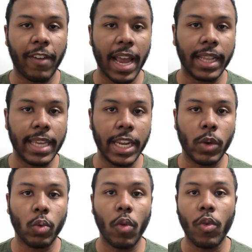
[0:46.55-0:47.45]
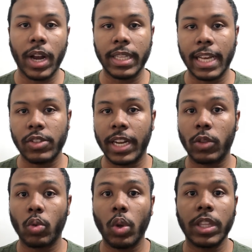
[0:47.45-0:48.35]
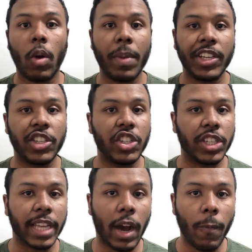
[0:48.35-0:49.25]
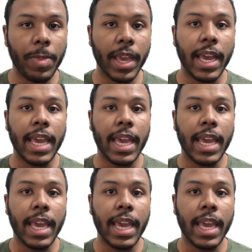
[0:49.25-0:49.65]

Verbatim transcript: fala dele que o novo cadastro será totalmente digital.